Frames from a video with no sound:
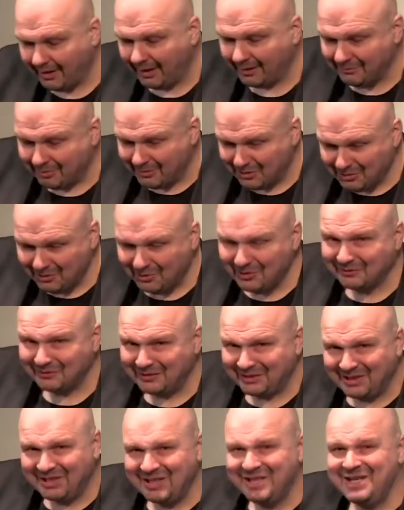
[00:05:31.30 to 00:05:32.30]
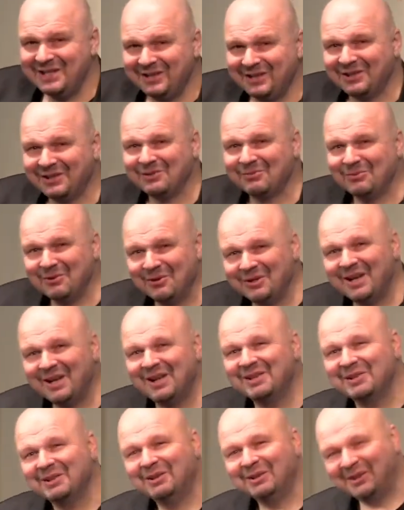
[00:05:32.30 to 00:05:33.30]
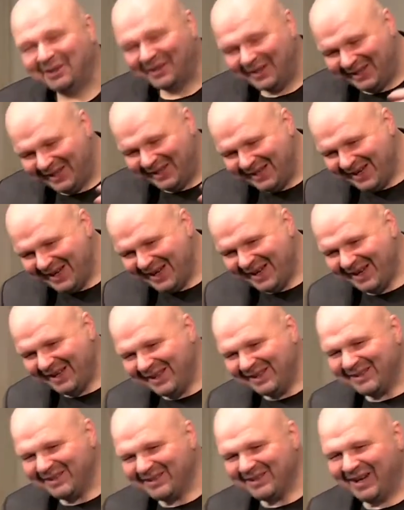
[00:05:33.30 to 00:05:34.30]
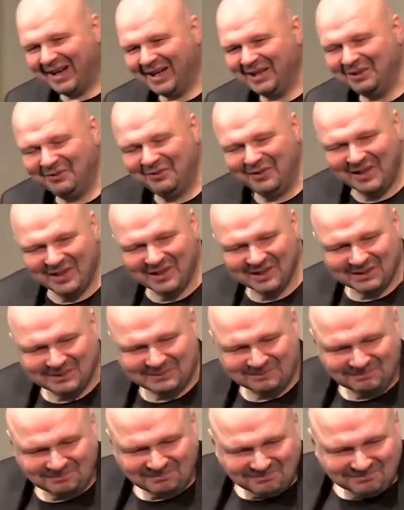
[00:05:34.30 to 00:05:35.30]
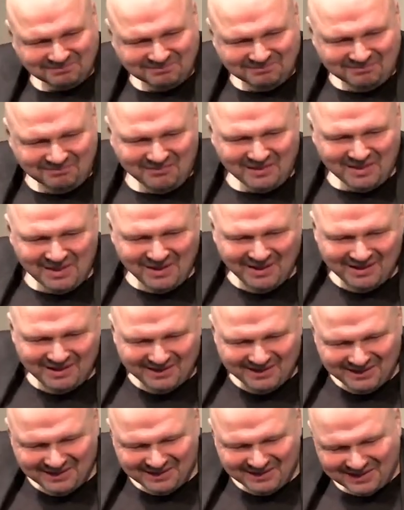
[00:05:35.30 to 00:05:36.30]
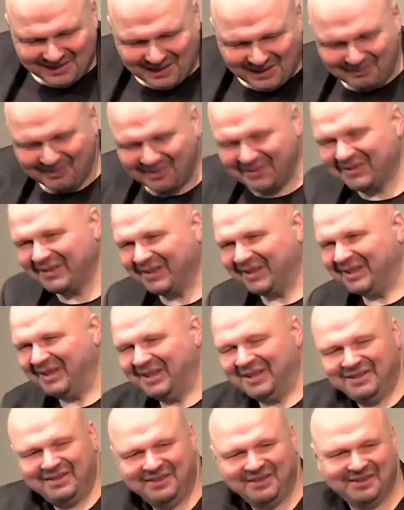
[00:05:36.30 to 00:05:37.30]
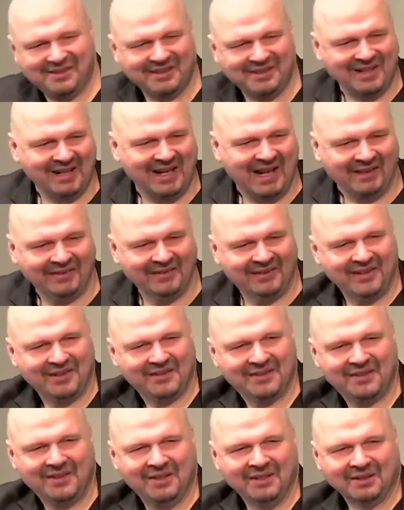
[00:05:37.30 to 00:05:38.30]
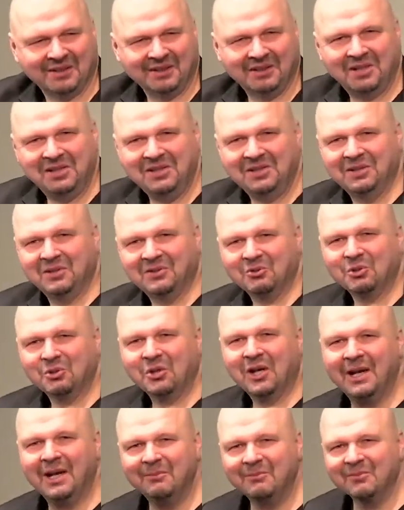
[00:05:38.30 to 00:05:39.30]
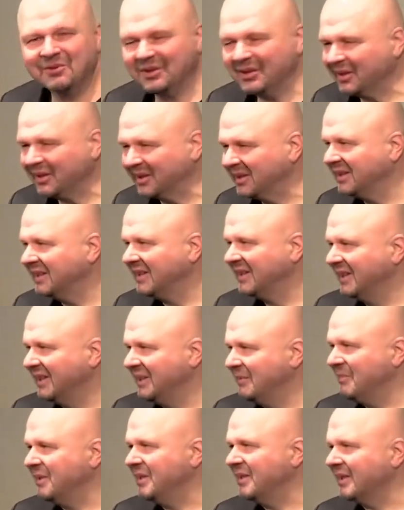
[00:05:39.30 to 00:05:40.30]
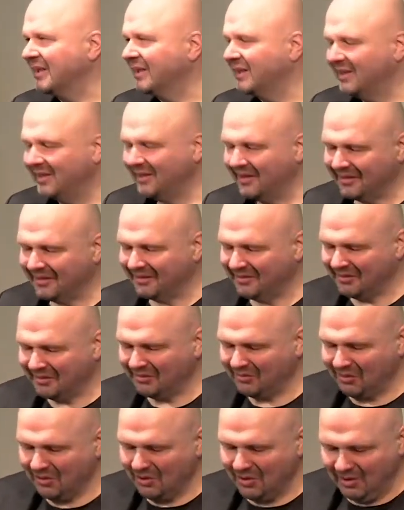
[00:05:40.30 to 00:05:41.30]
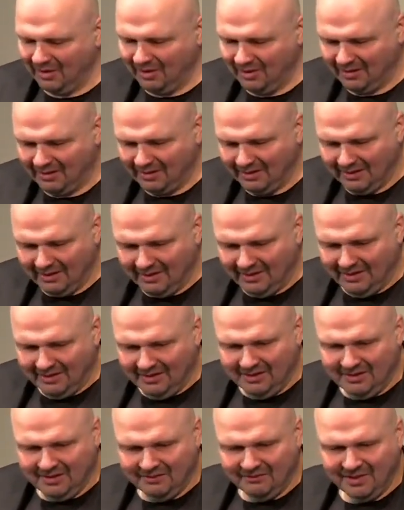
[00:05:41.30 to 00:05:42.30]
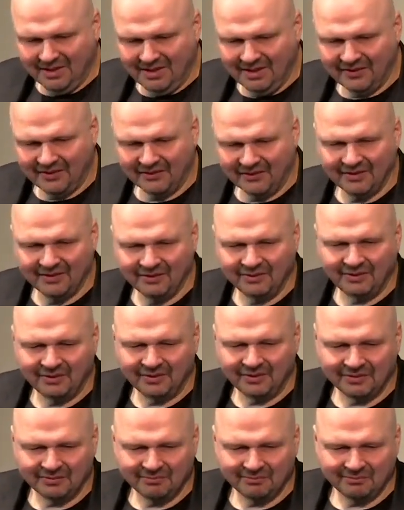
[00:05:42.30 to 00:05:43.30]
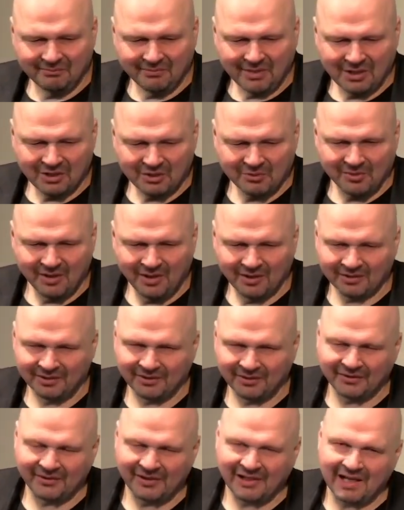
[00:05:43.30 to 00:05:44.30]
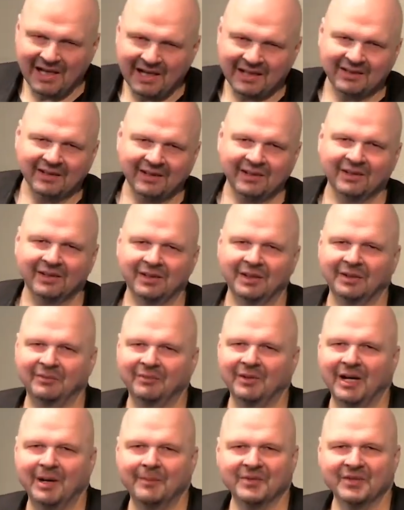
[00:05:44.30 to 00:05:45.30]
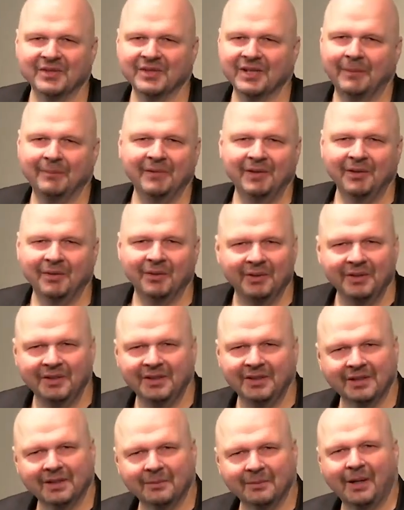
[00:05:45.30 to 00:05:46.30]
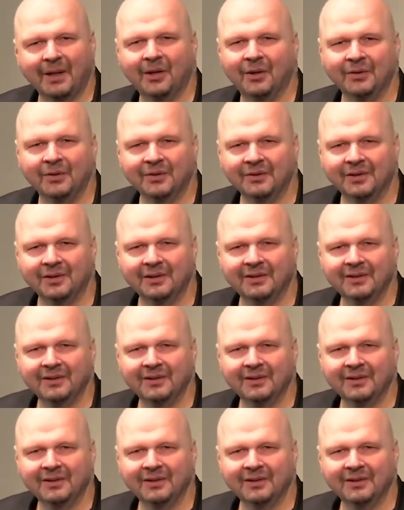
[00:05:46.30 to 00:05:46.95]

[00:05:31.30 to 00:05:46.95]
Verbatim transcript: hat mich schon auf die Knie gezwungen, also auch als Handwerker habe das ja nicht gelernt, jetzt hier Gedichte zu schreiben, sondern bin ja äh, Tischler gewesen und mein Schwager ist Elektriker und wir haben zusammen die Hütte hier gebaut und